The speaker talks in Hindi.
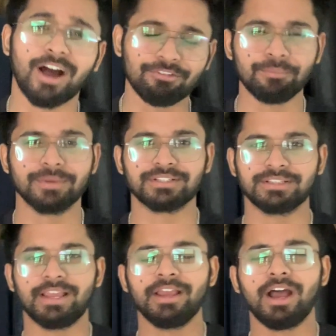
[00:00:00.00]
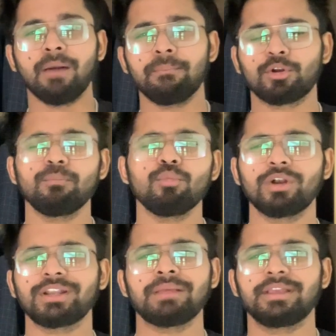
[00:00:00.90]
काफ़ी पसंद है आप मेरे को
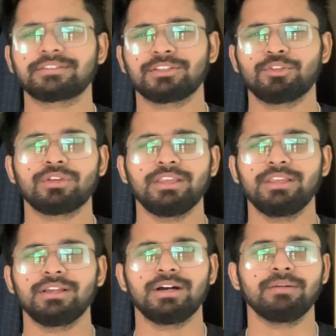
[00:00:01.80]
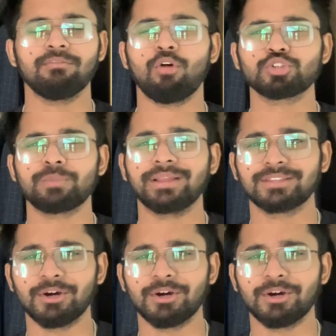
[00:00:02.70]
पूरे टाइम देख सकते हो कि आ, मैं वॉच पहनता